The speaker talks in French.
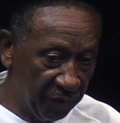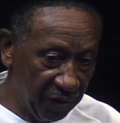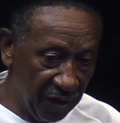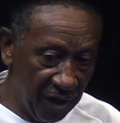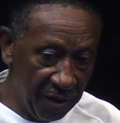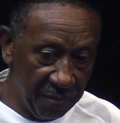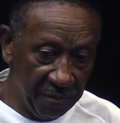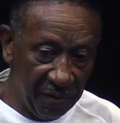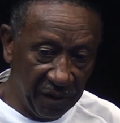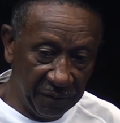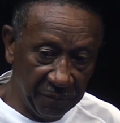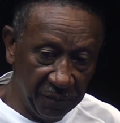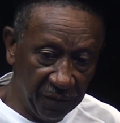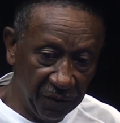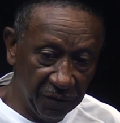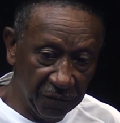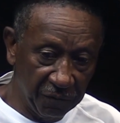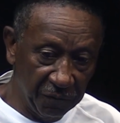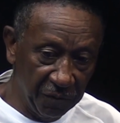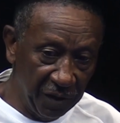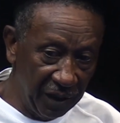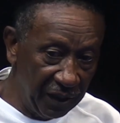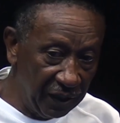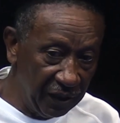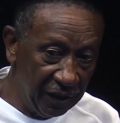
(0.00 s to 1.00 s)
qu'un battement
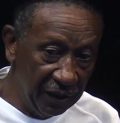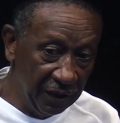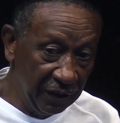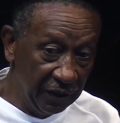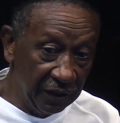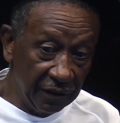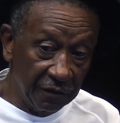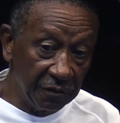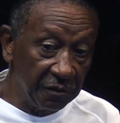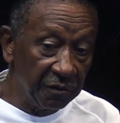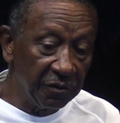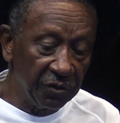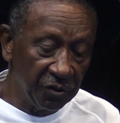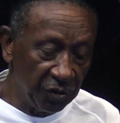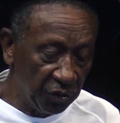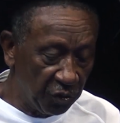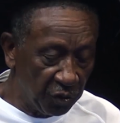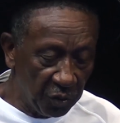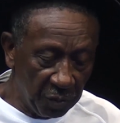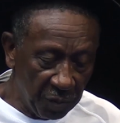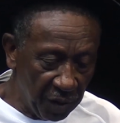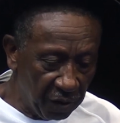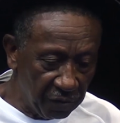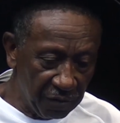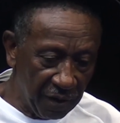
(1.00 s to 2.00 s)
roulaire,
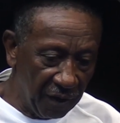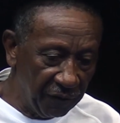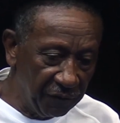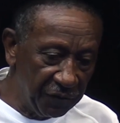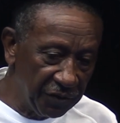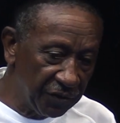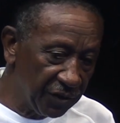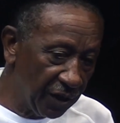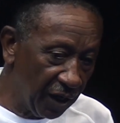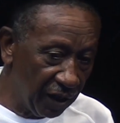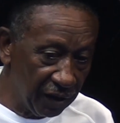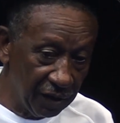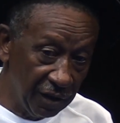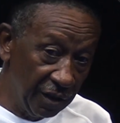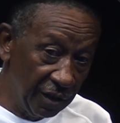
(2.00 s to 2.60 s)
justement, on l'a vu ça